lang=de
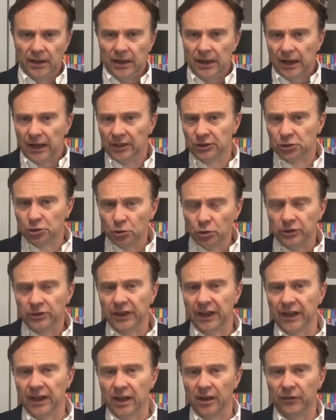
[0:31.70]
Als
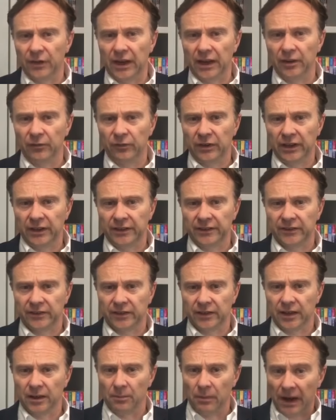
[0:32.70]
Schulträger werden wir es
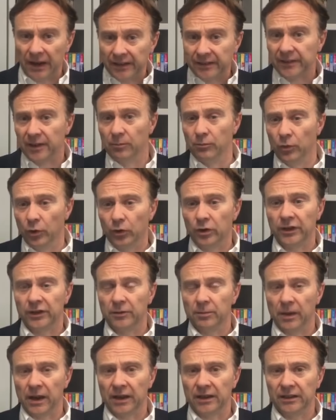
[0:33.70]
gemeinsam möglich
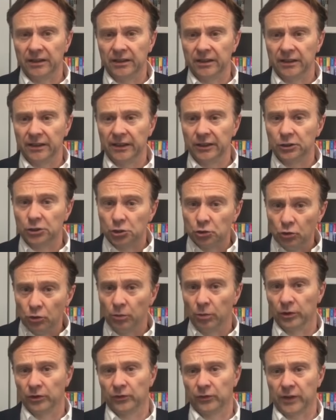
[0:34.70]
machen, den
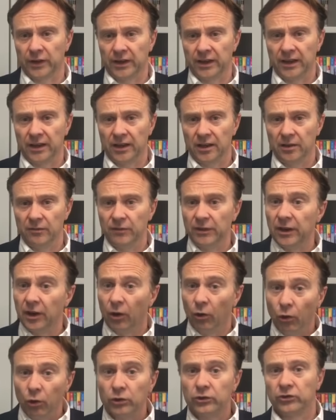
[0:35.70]
Schulbusverkehr wieder
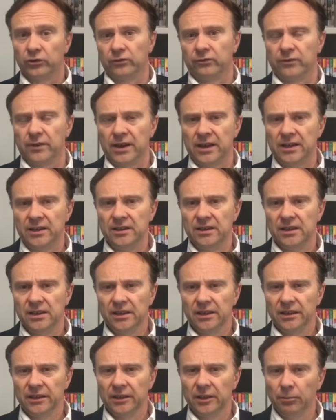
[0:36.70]
hochzufahren.
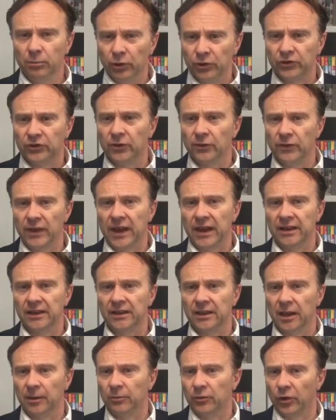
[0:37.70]
Die Busse werden
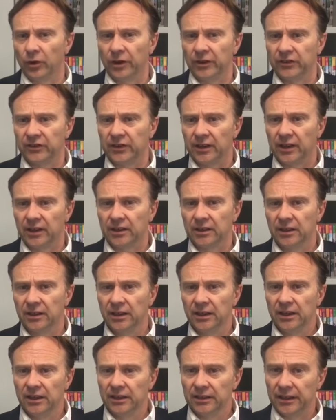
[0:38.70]
ab Donnerstag
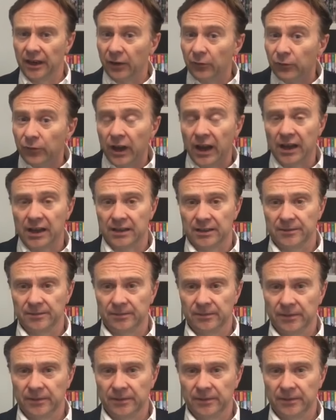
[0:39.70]
dann fahren.